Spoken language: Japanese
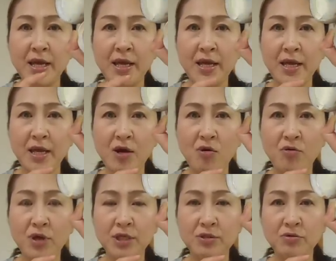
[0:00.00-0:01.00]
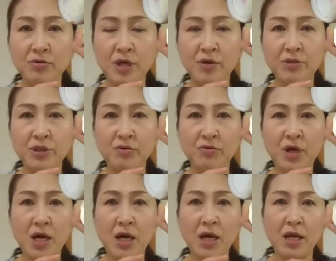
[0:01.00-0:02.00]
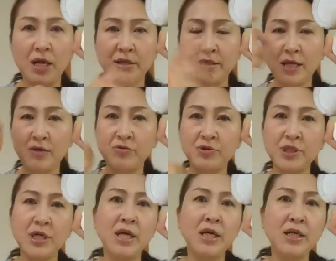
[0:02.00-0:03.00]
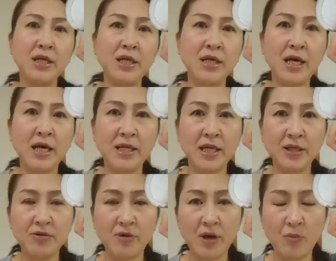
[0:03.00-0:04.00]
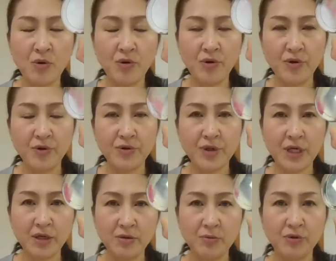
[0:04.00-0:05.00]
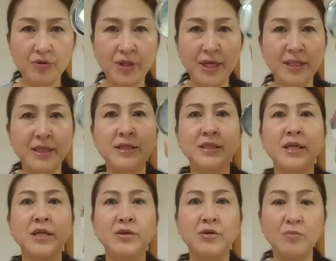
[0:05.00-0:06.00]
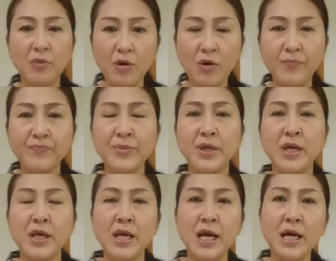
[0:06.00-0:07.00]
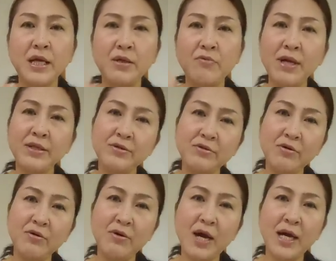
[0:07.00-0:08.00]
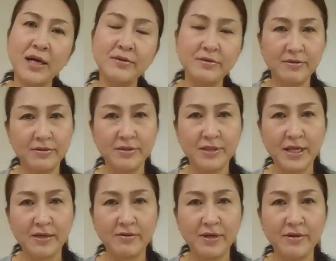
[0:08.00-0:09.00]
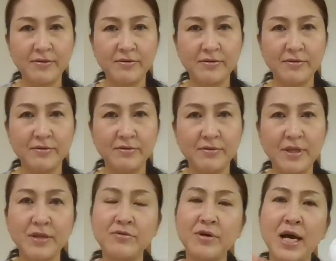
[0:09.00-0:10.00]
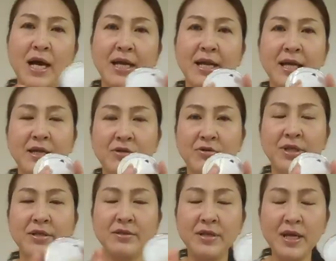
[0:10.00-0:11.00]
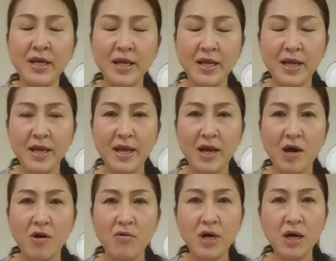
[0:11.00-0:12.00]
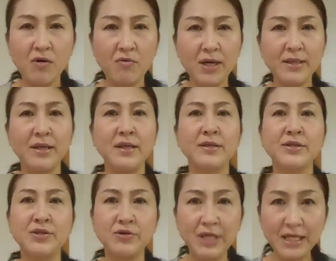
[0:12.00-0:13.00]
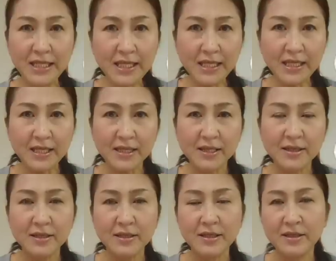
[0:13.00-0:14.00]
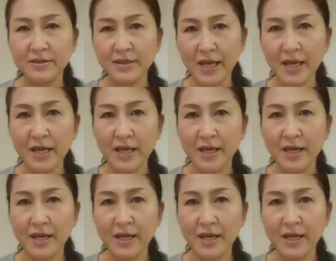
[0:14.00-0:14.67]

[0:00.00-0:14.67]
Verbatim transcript: えー、お化粧直しとか最後の仕上げにかけたりとかもできるものなんですけれどもやはりワントーン明るくしてくれるっていうのがハイライトですね。お顔は 3D ですね